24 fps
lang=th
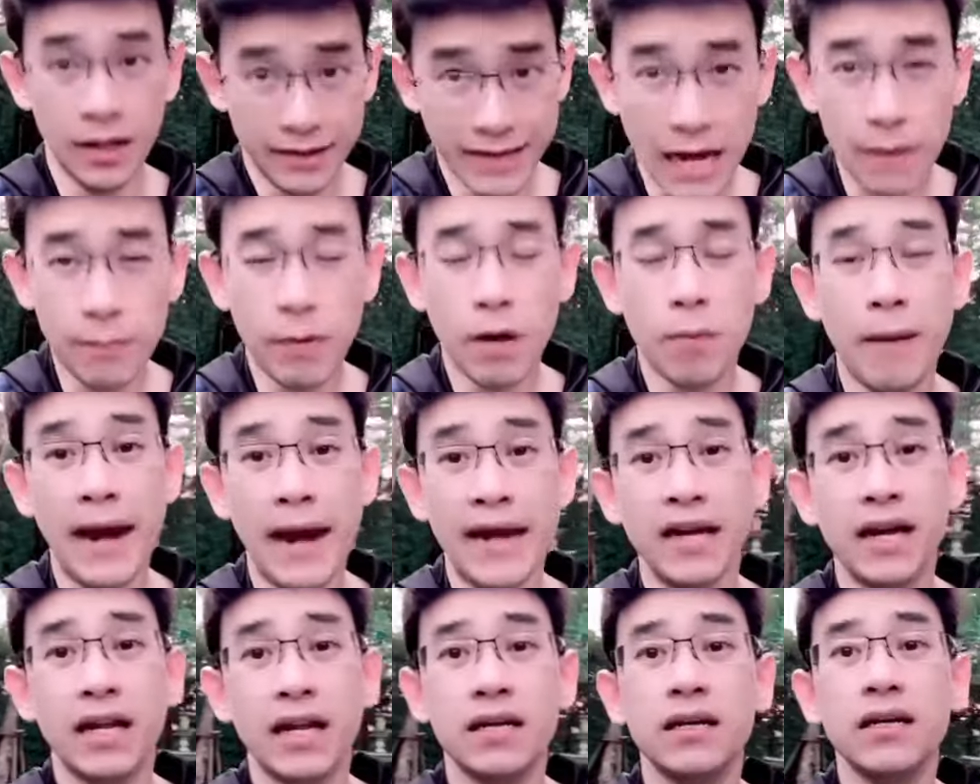ตั้งเป้าหมาย
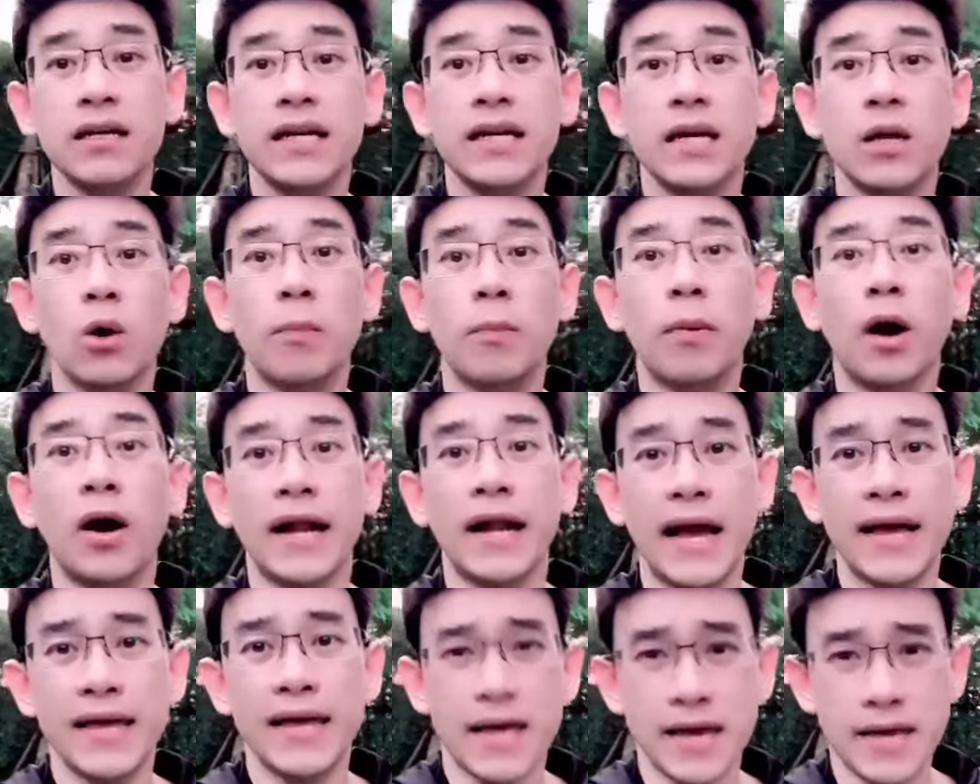เดือนละครึ่งกิโลพอ
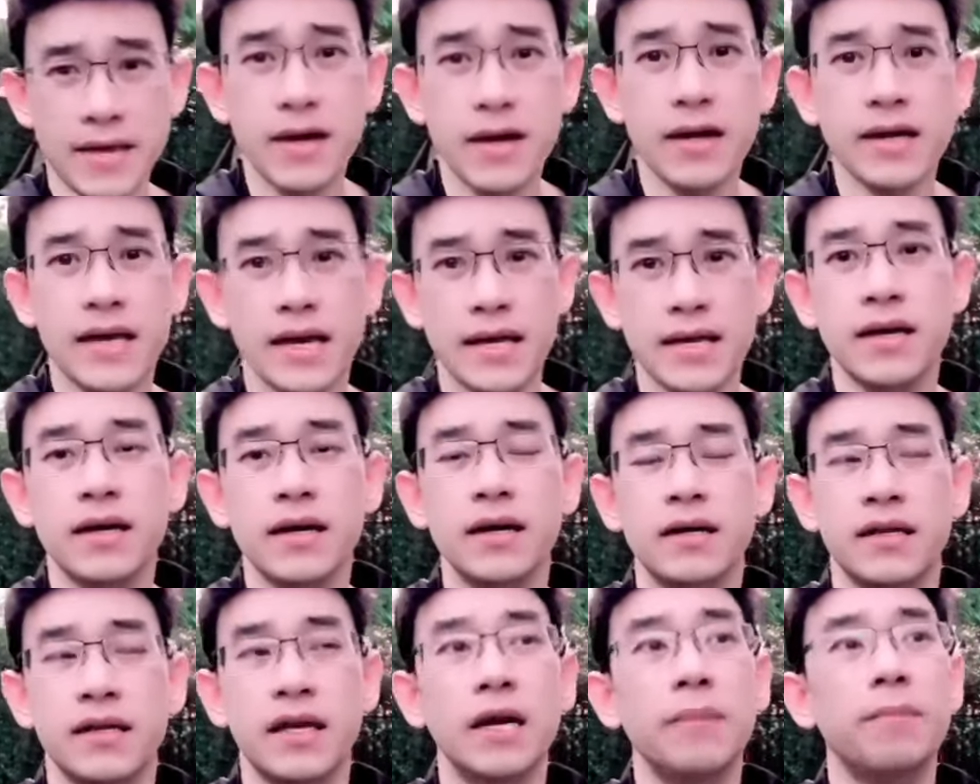นะอย่าเยอะอย่าเยอะ
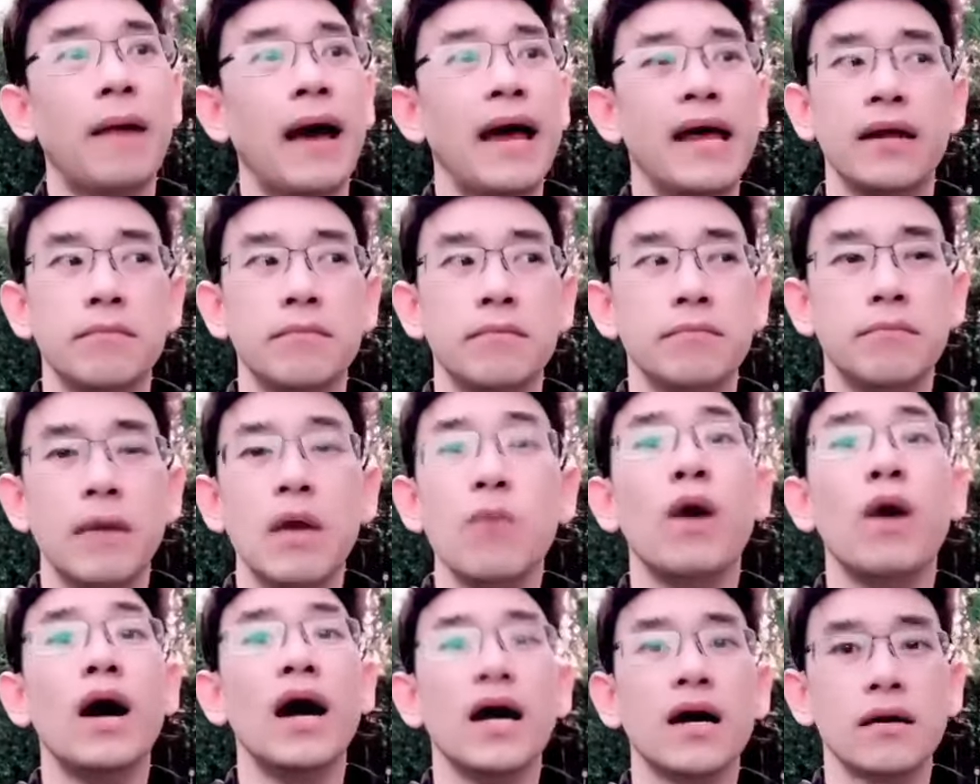เยอะไปไม่
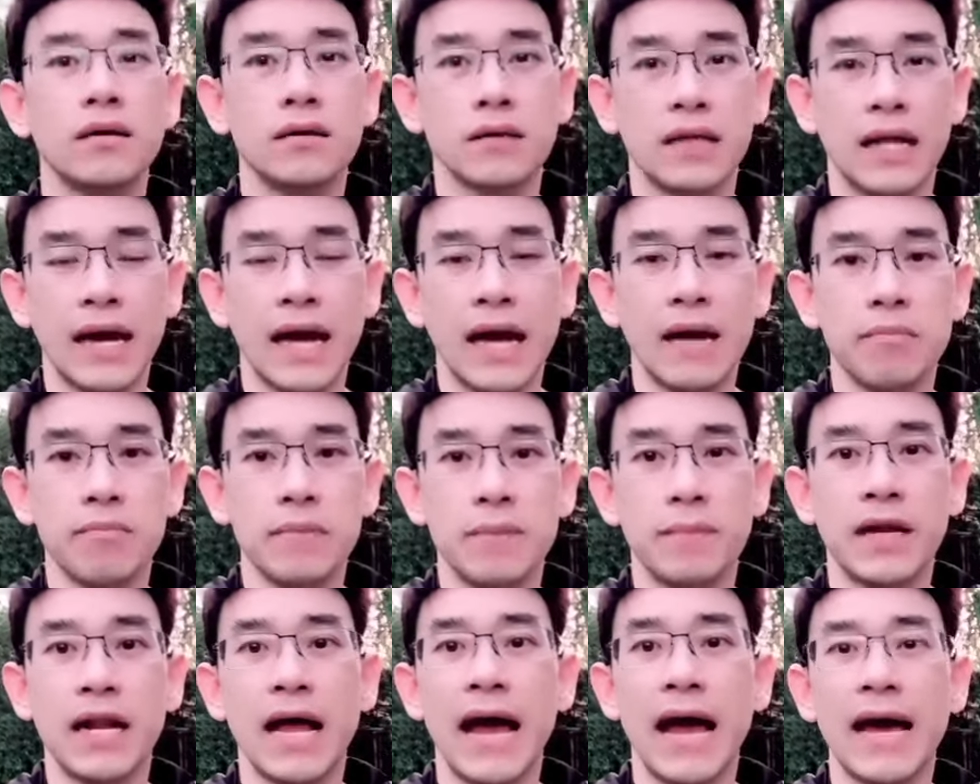เวิร์กนะครับ
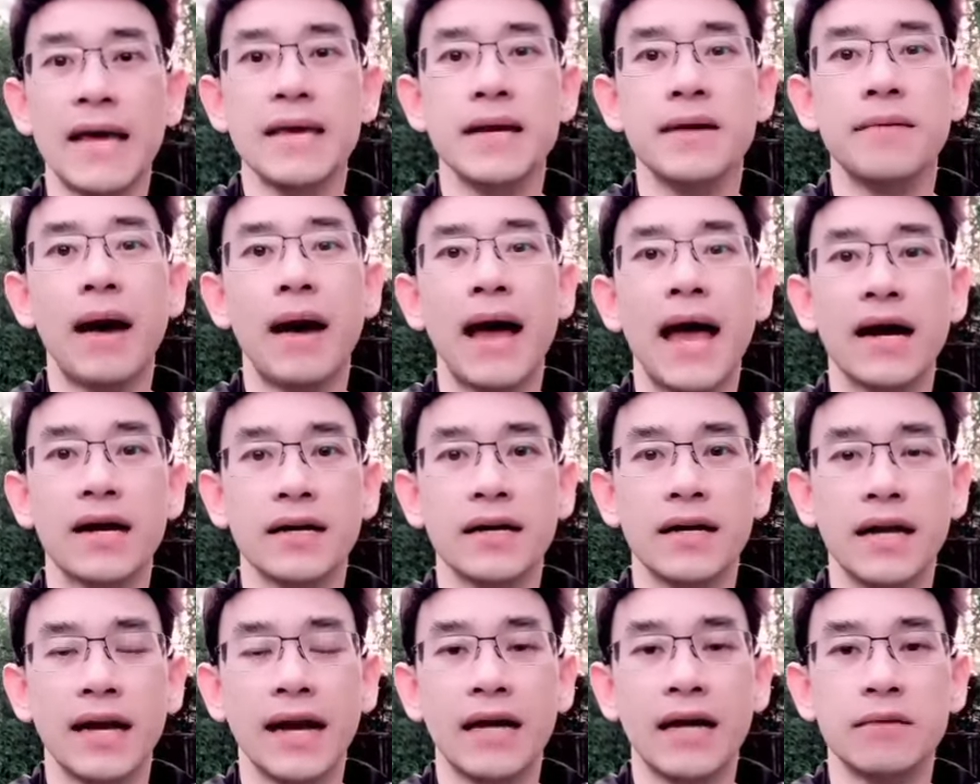มีปัญหาเยอะมาก
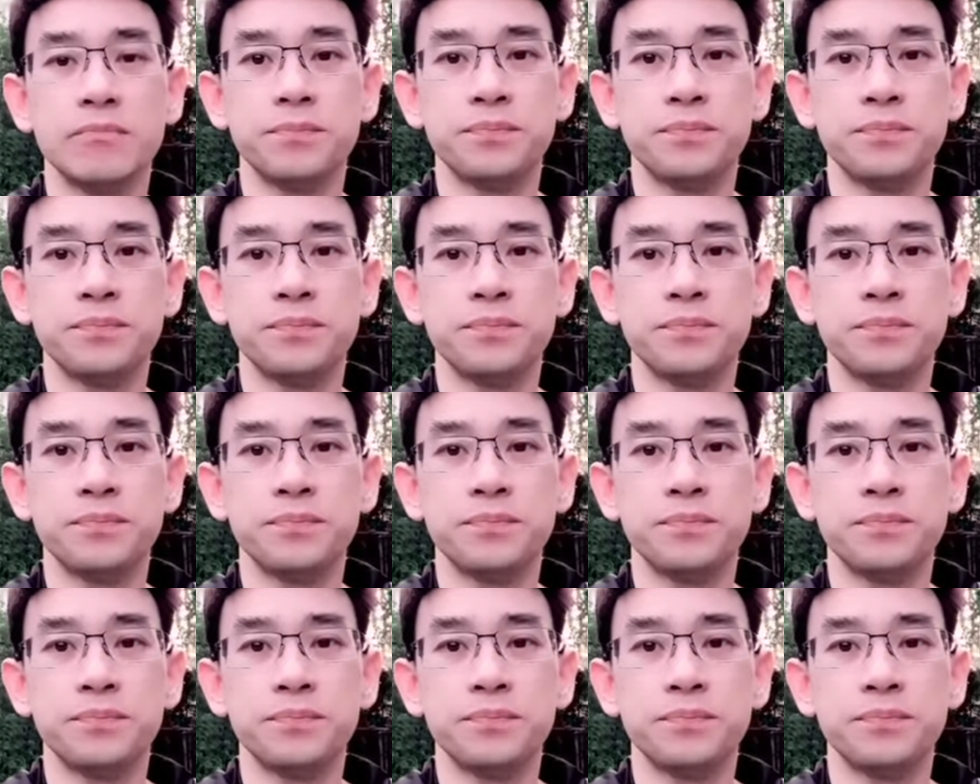นะครับ